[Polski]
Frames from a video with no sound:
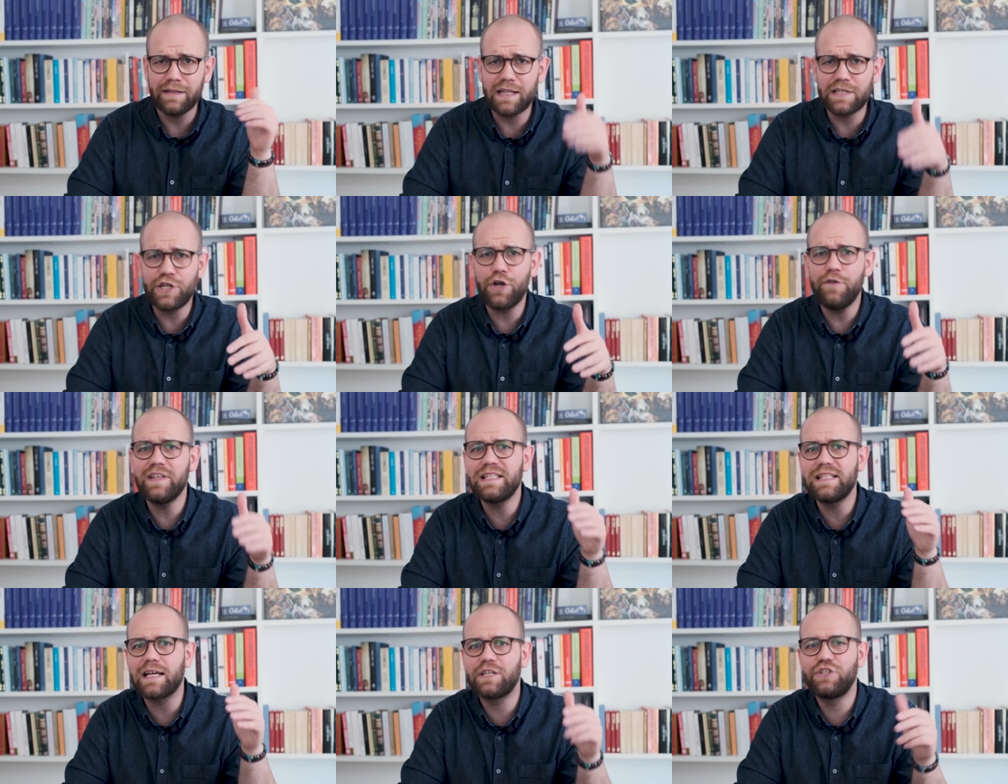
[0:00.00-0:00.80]
Dlaczego
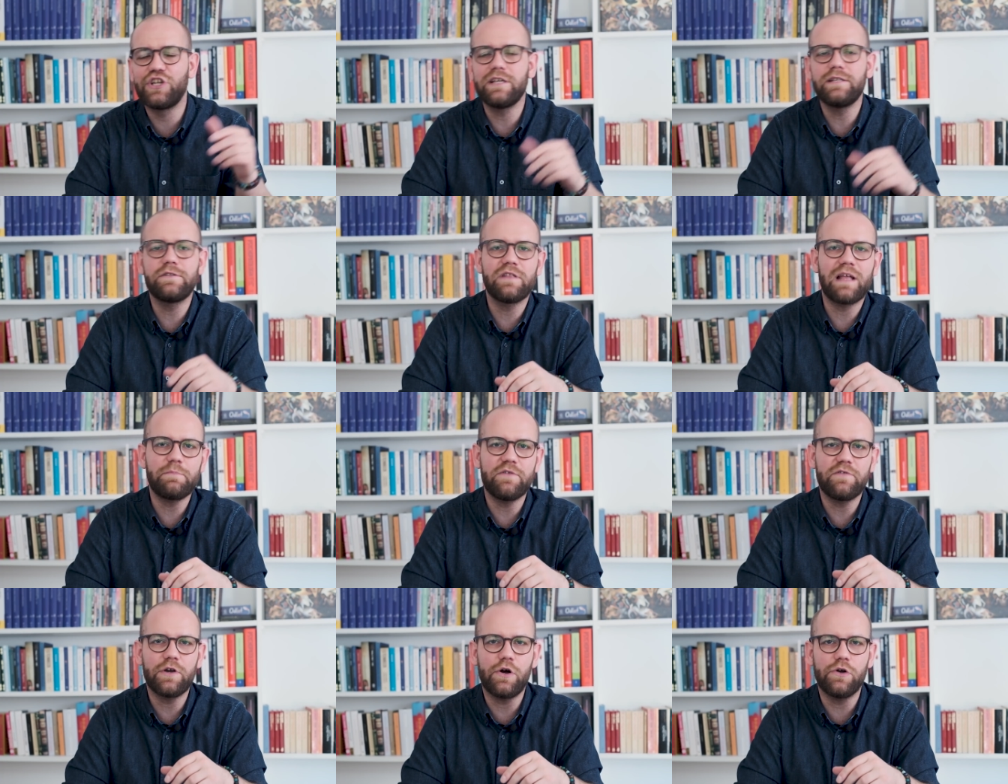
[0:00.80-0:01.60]
więc tak często nam
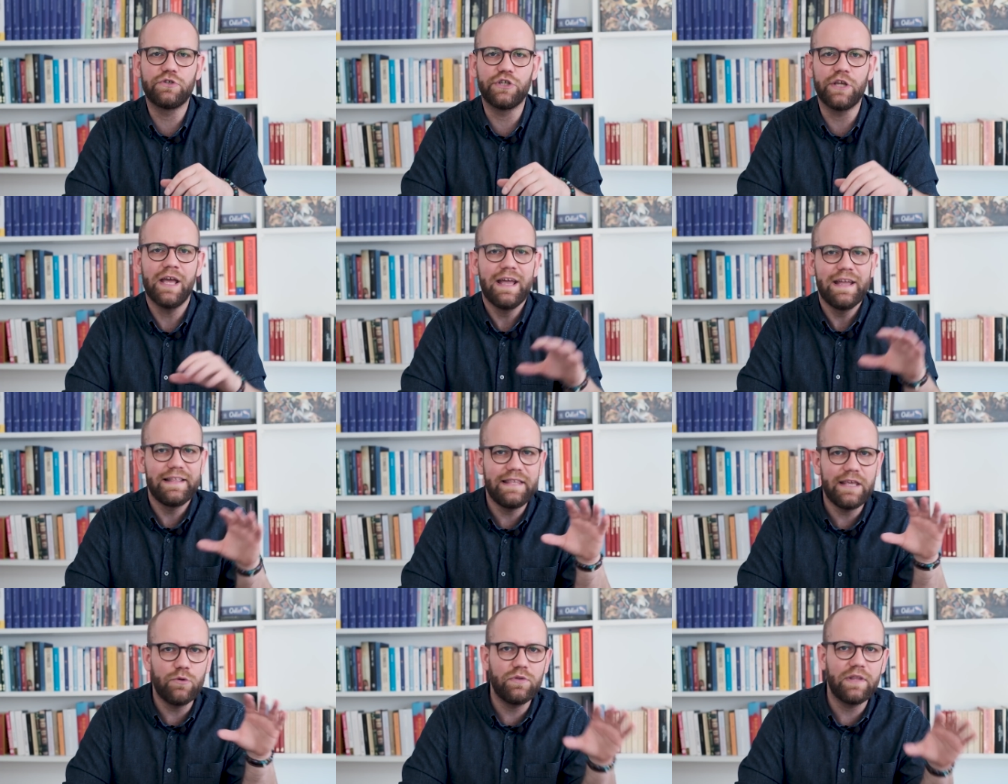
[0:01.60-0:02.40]
nie wychodzi?
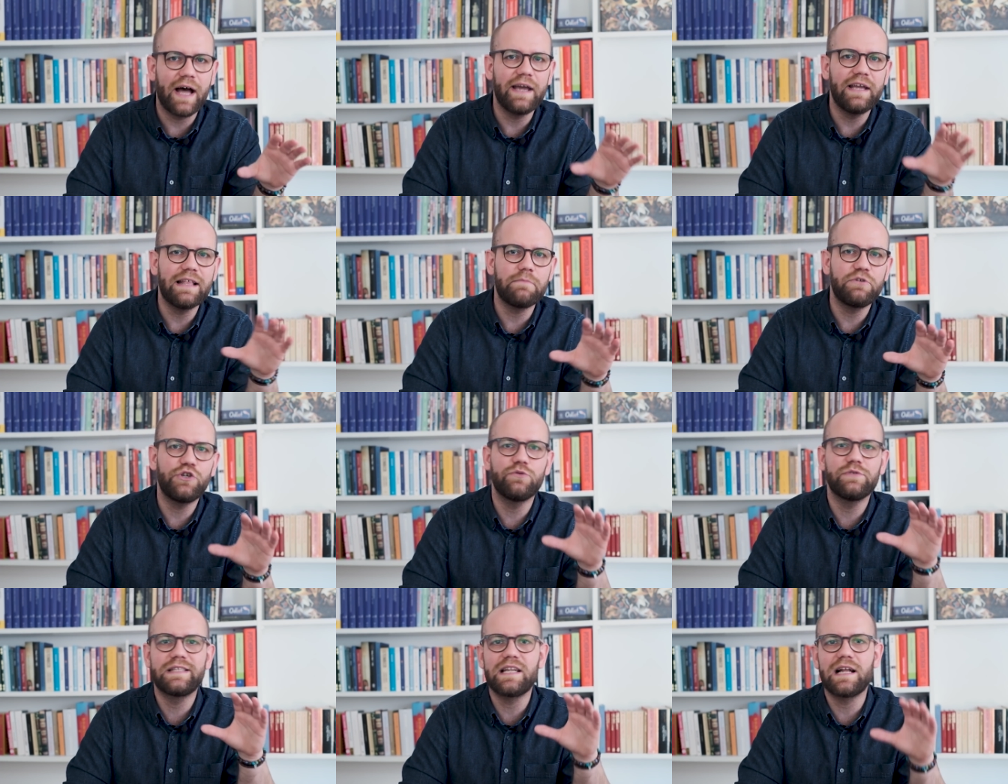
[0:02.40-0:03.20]
Nie udaje nam
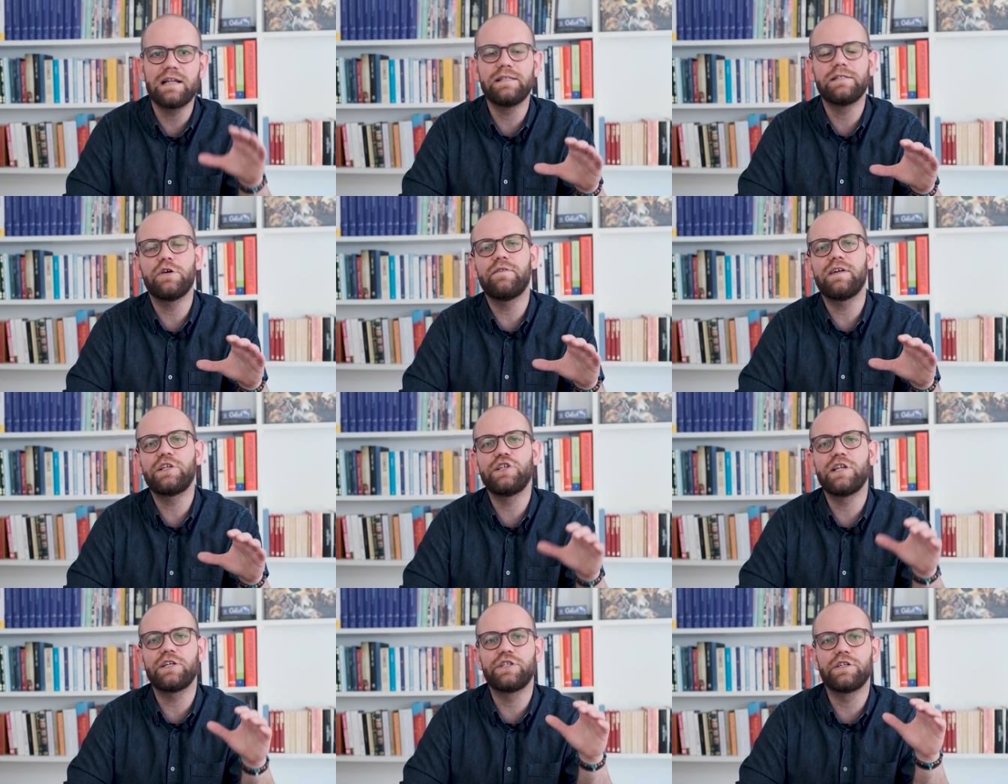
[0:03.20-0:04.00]
się
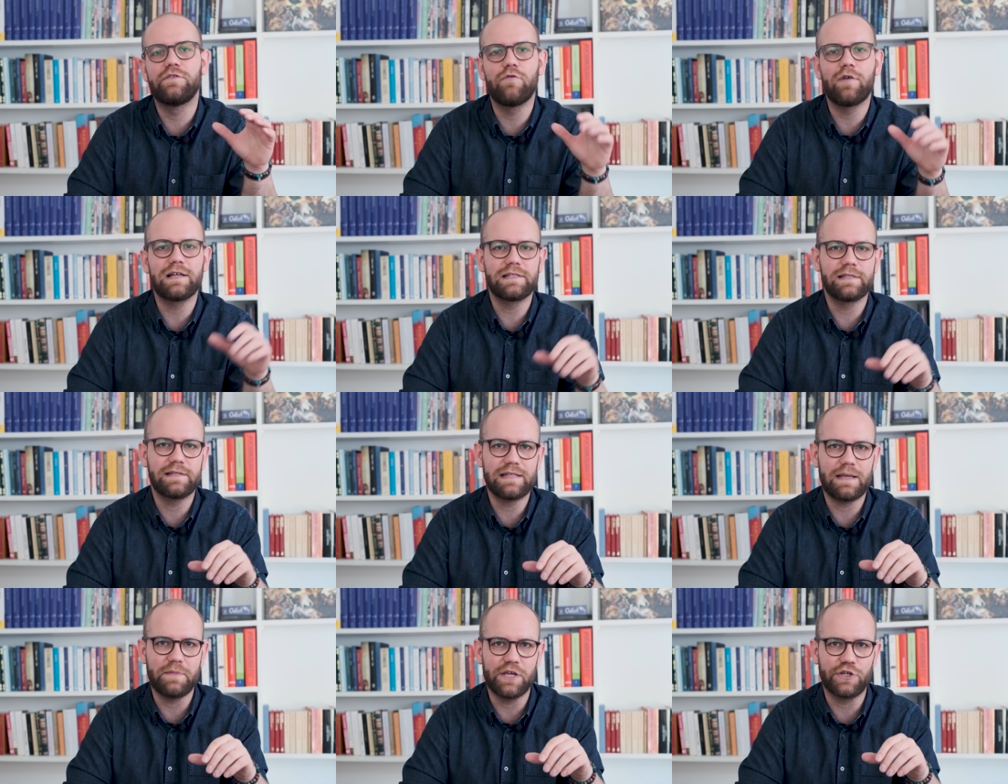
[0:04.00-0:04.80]
zrealizować naszych
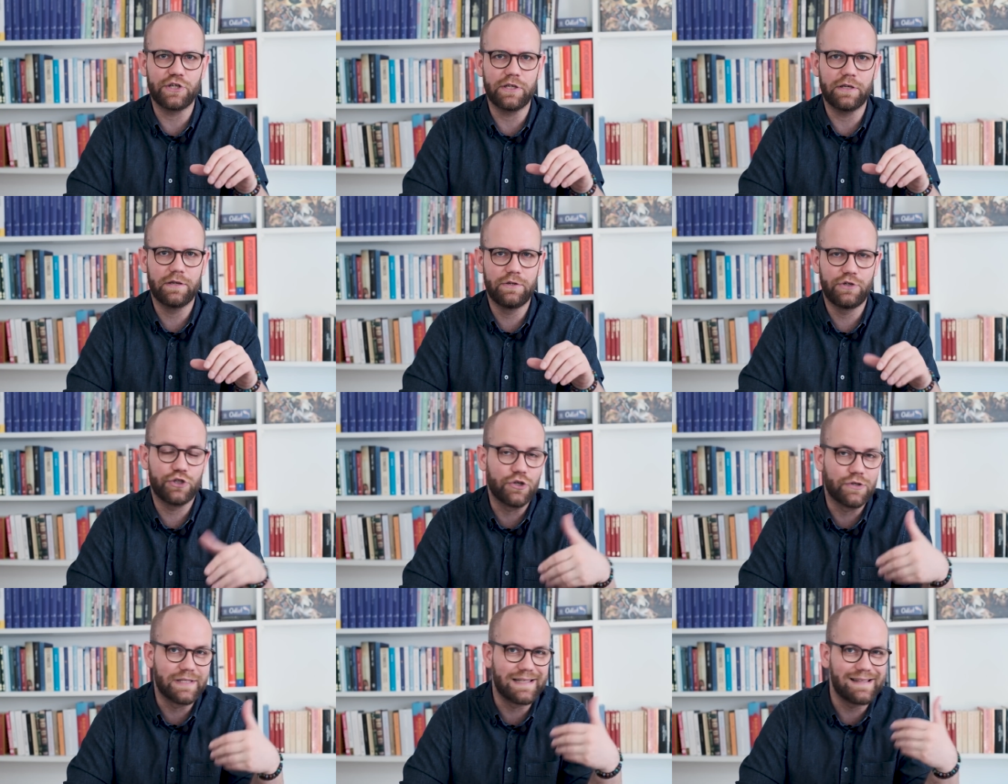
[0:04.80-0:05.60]
własnych zamierzeń. Czy
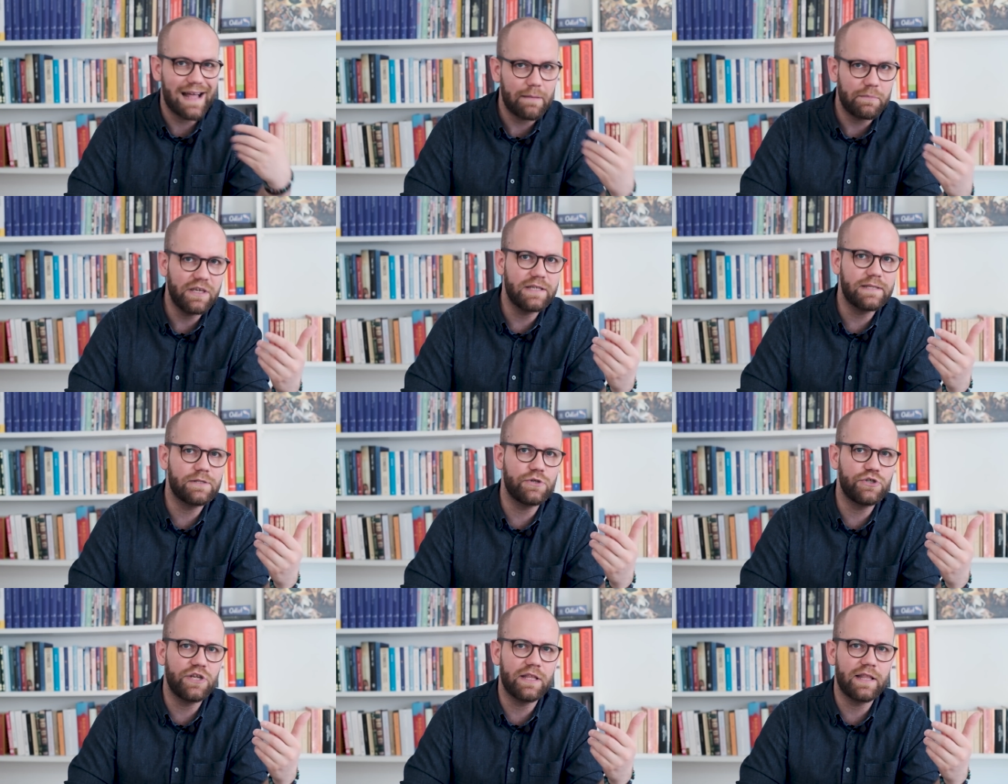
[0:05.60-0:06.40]
to z nami jest
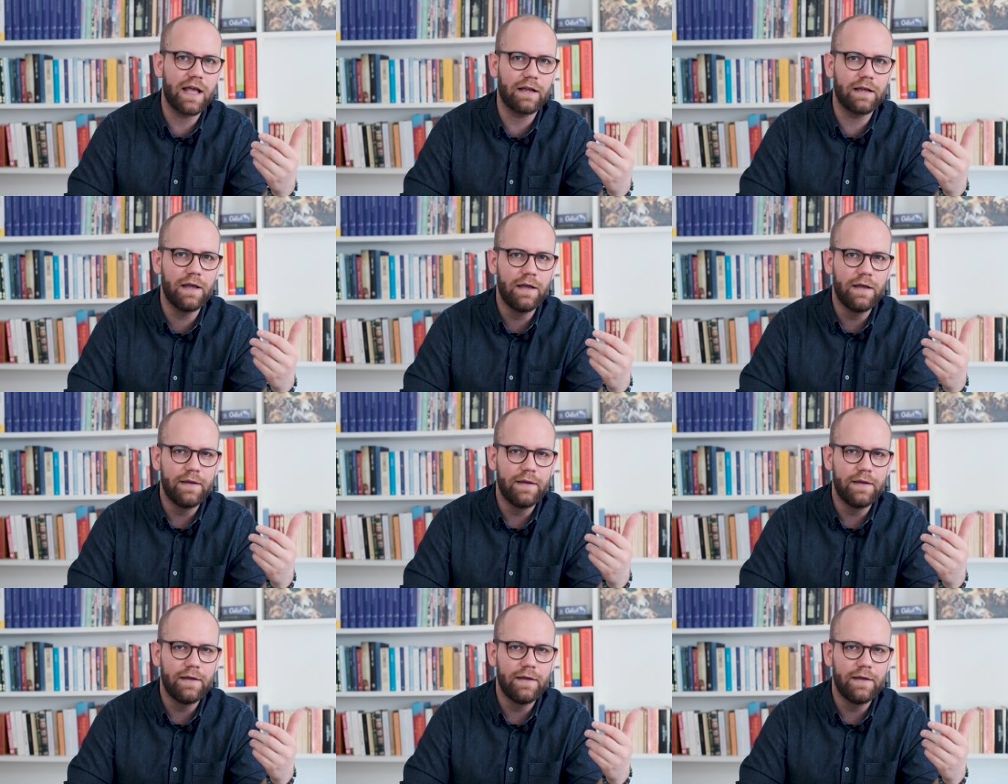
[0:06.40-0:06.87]
coś nie tak?